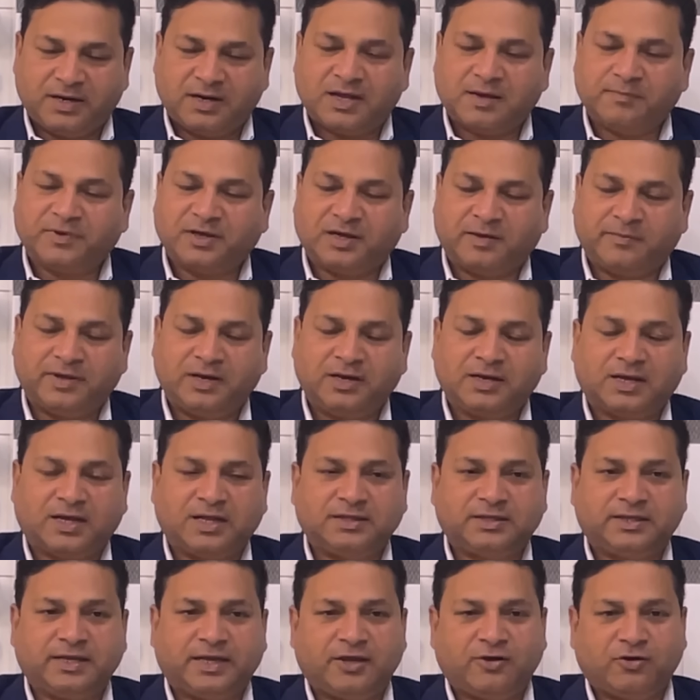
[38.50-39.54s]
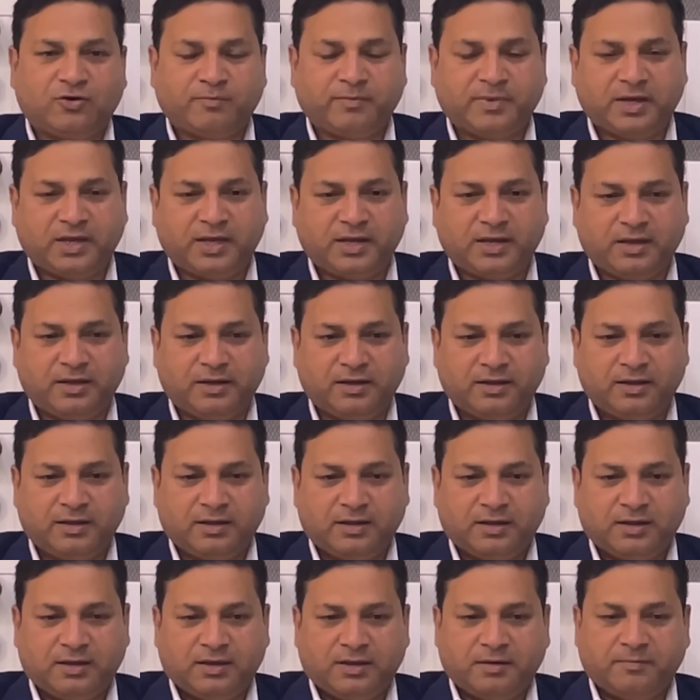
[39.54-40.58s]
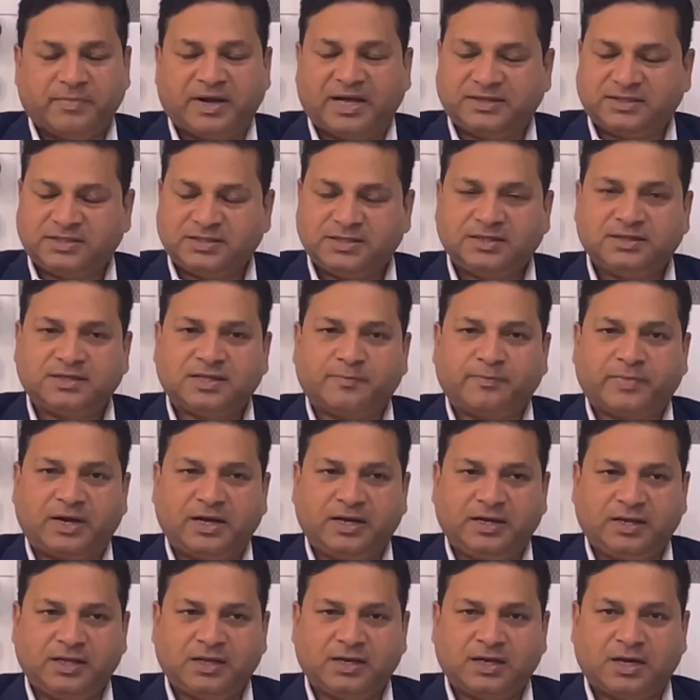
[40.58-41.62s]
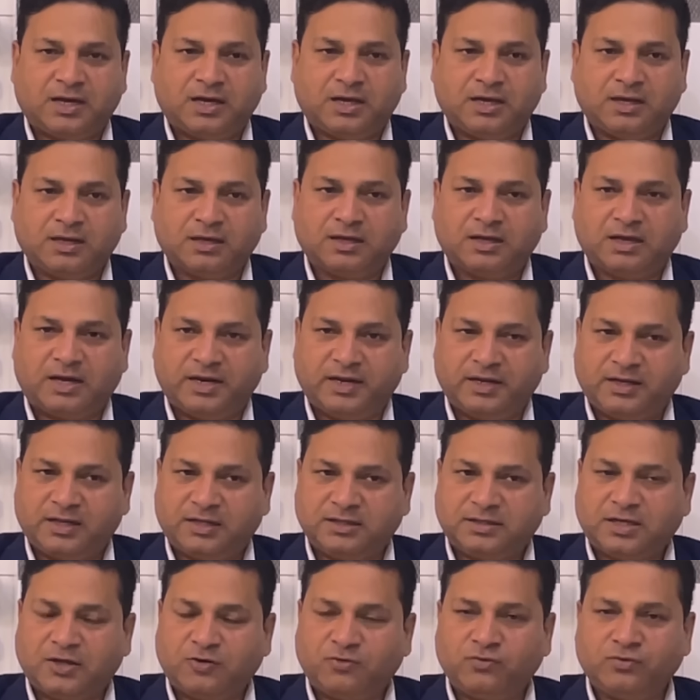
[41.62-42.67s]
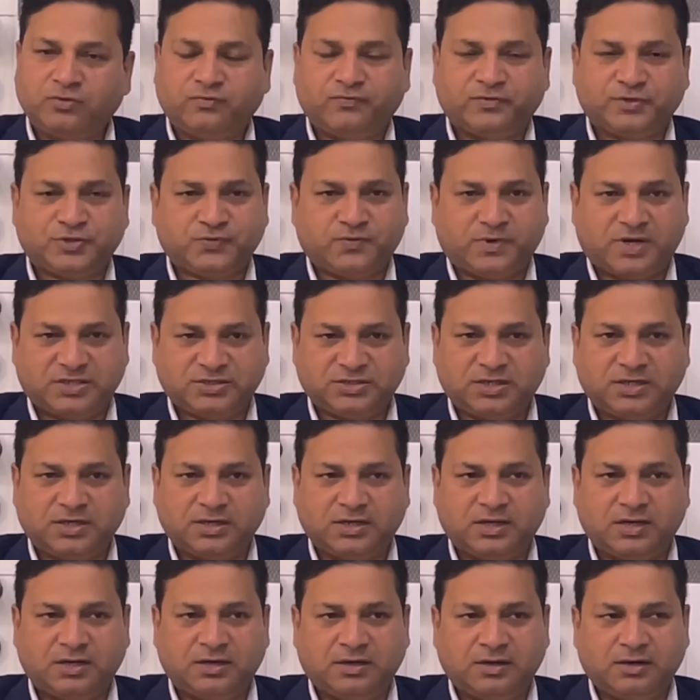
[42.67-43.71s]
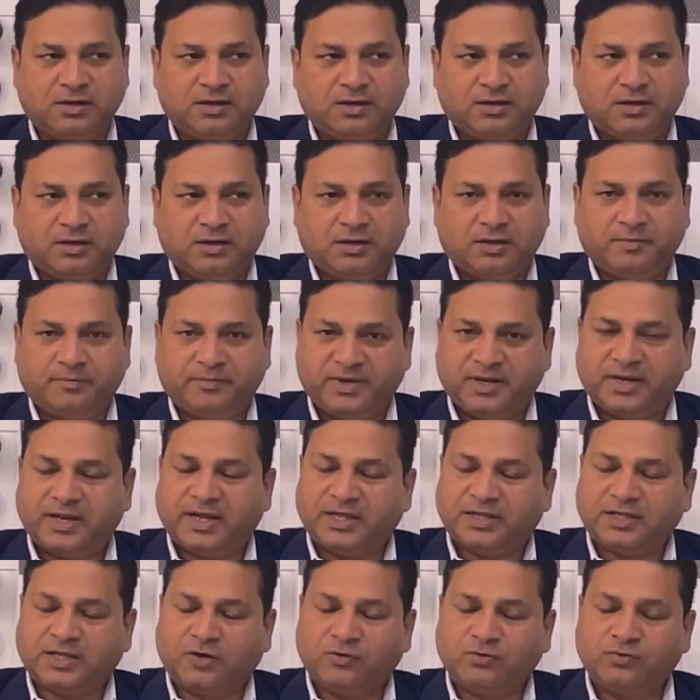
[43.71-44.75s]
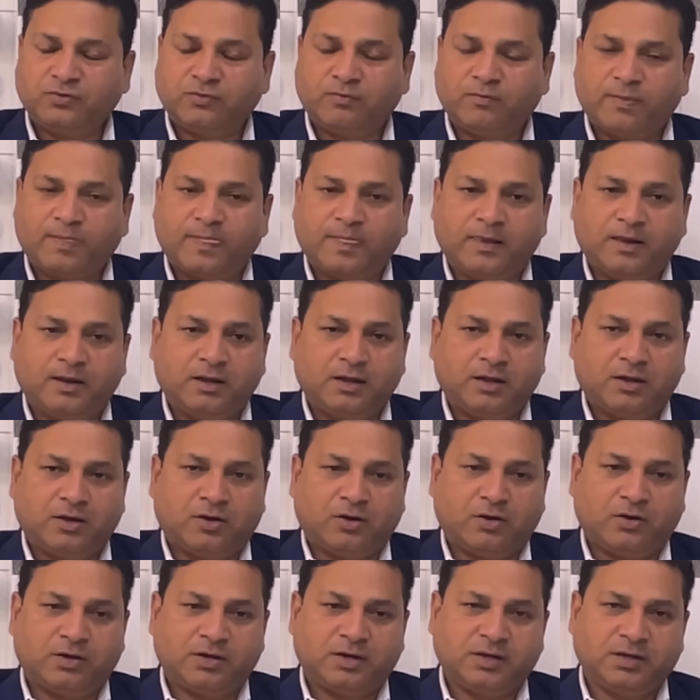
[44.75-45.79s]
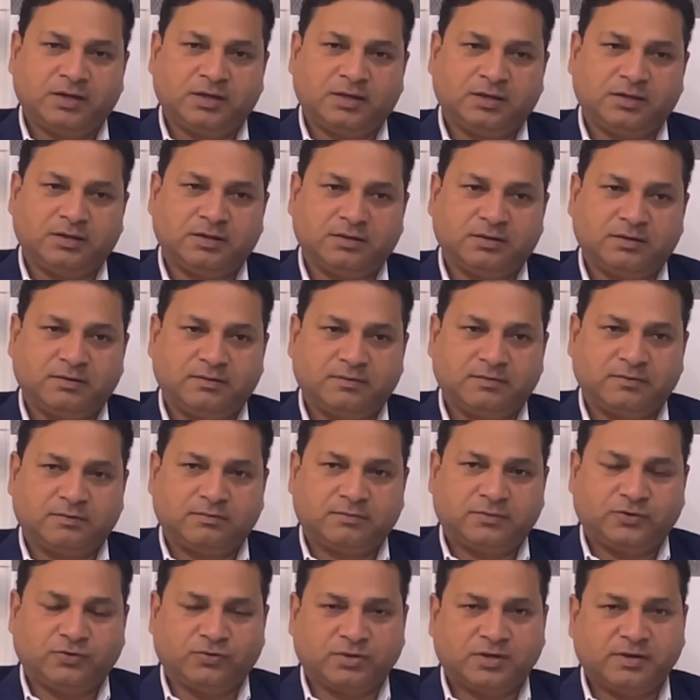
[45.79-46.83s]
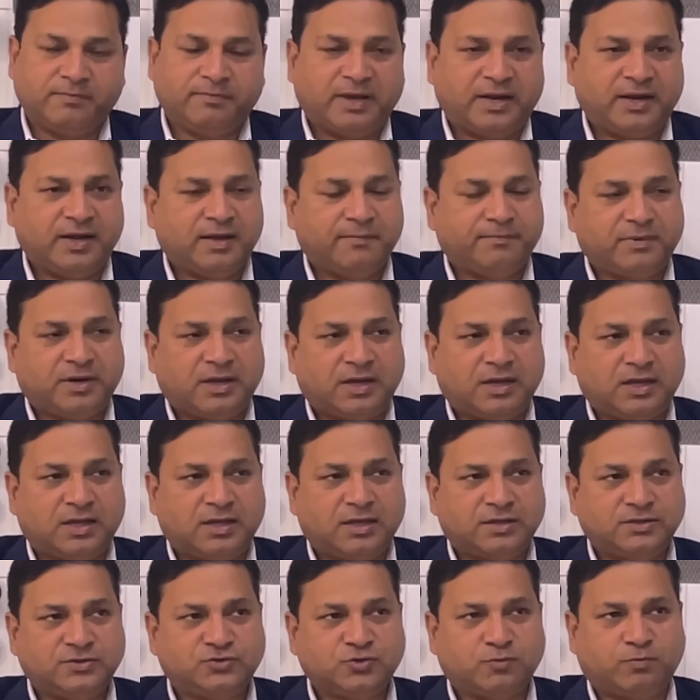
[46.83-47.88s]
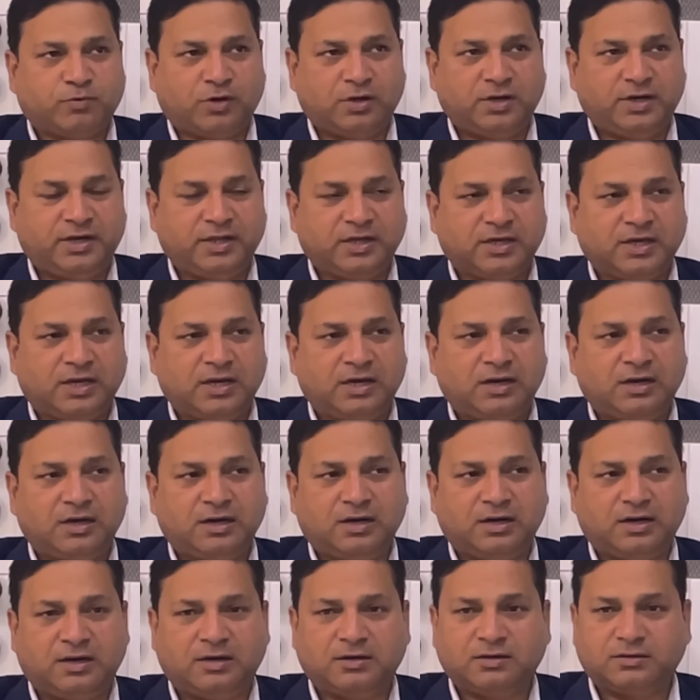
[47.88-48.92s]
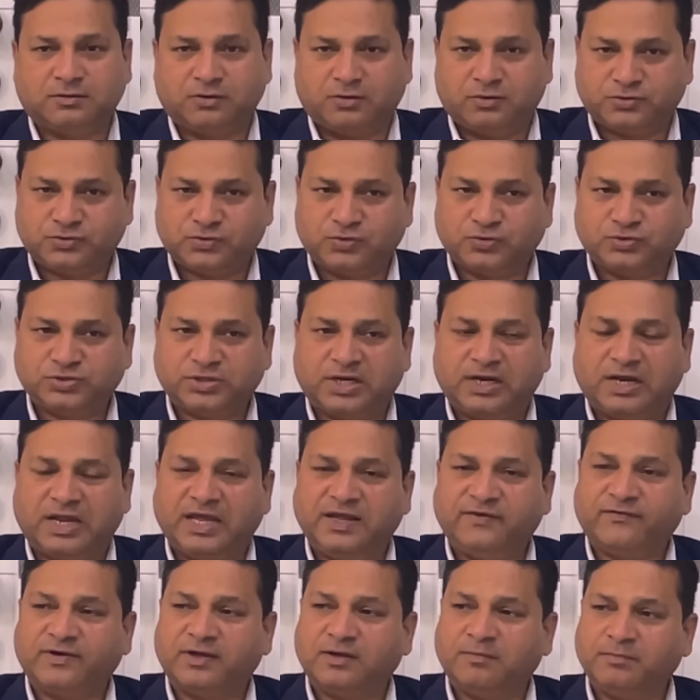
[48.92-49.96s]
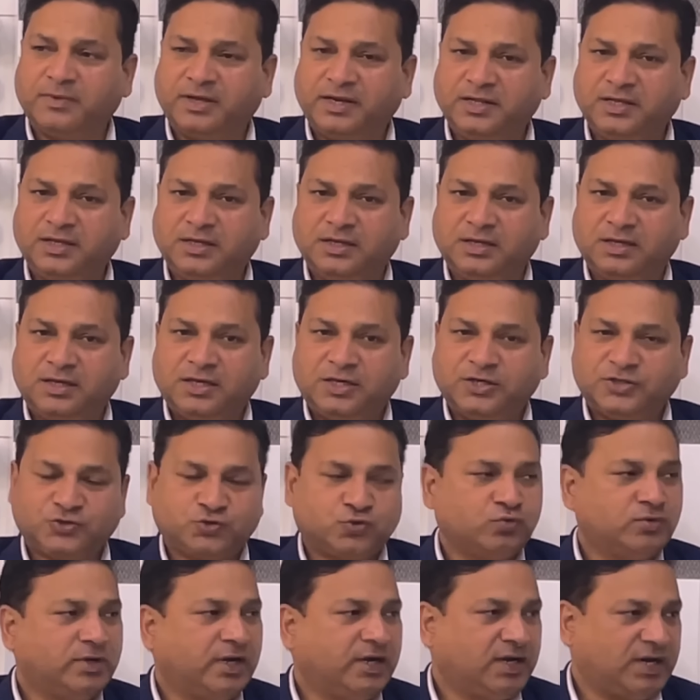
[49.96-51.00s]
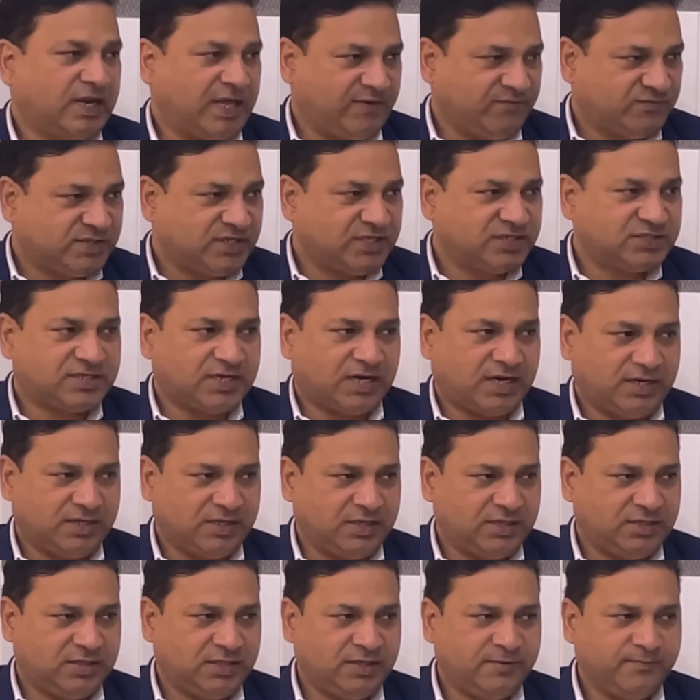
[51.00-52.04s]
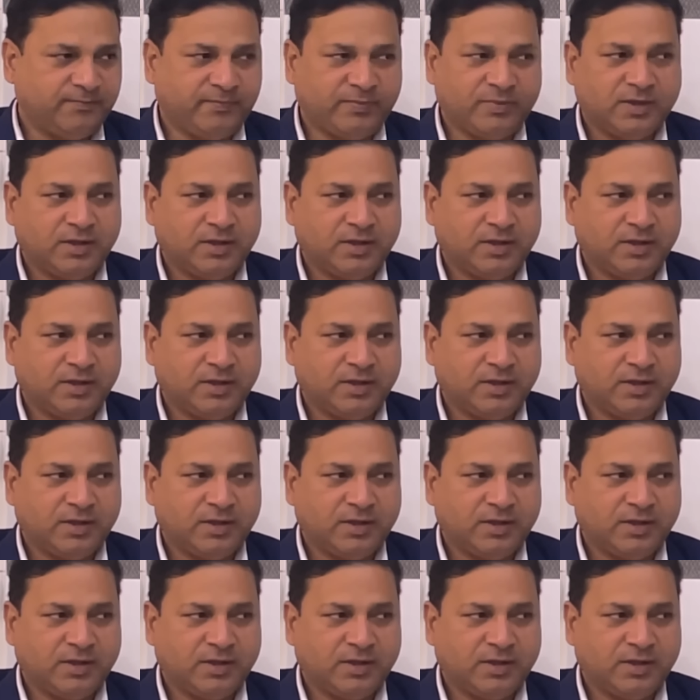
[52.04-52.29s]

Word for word: मेरा नाम कमल कांत है और मैं भारतीय जनता पार्टी का कार्यकर्ता हूँ विश्वास नगर में रहता हूँ और क्योंकि मैंने अपना जो पॉलिटिकल और सोशल लाइफ है मेरी स्टूडेंट लाइफ से स्टार्ट की थी